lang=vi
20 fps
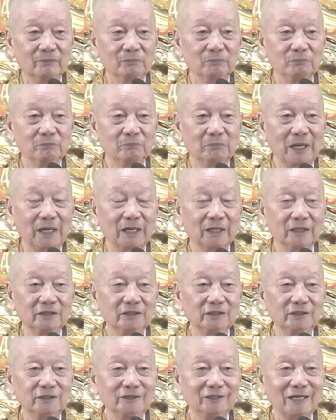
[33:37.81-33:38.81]
Mà
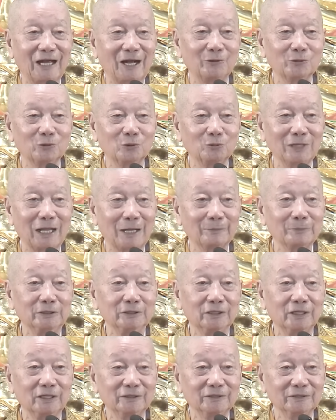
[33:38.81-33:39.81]
người nào cũng làm
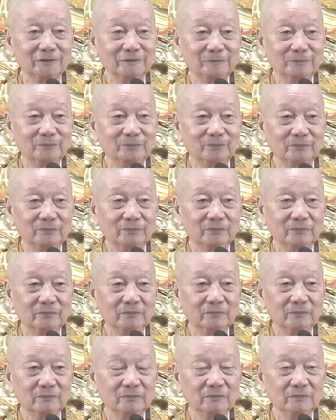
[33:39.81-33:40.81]
được hết đó.
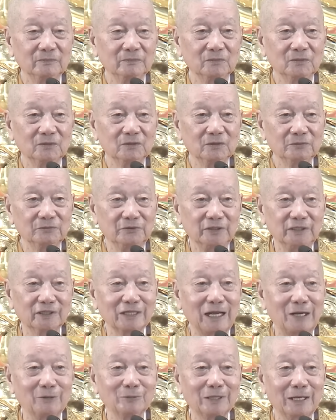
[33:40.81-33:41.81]
Việc
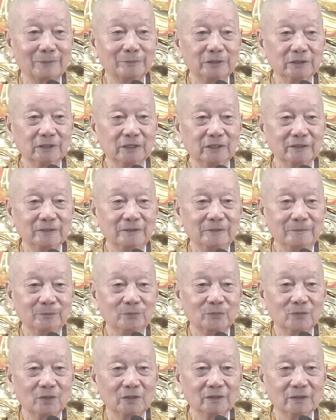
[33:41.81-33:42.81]
nào cũng làm được hết.
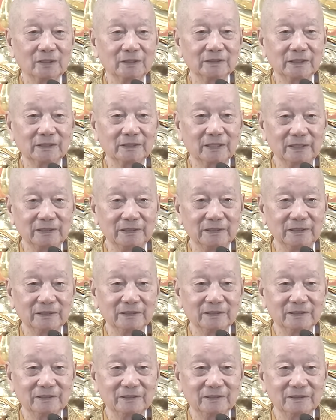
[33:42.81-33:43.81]
Cho nên cái này đó
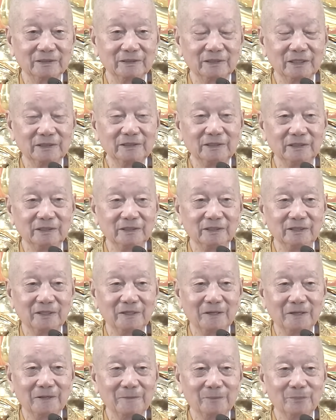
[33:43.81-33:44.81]
là gì?
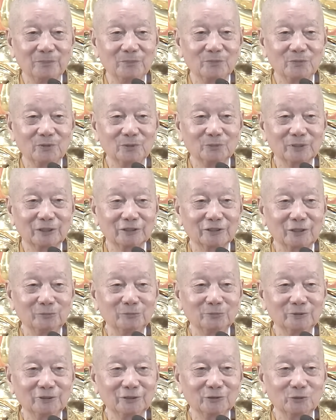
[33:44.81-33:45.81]
Chúng ta
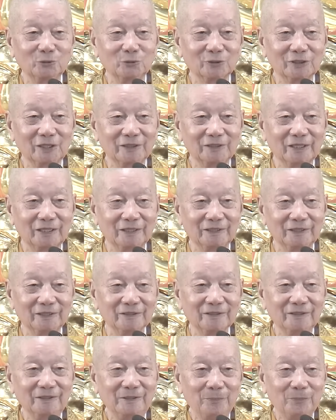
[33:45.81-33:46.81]
sống trên cuộc đời này đó
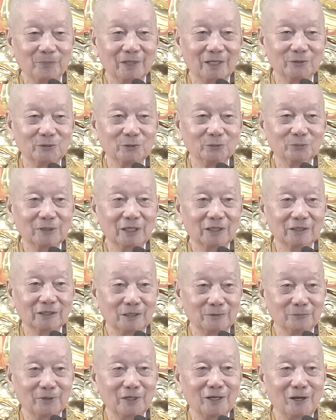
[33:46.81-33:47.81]
là chúng ta
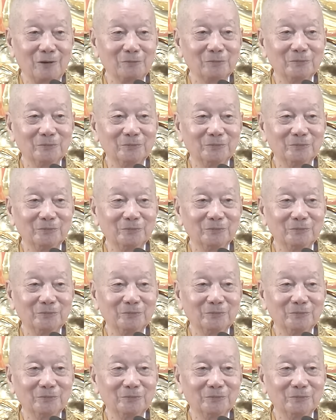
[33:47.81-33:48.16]
cần phải học.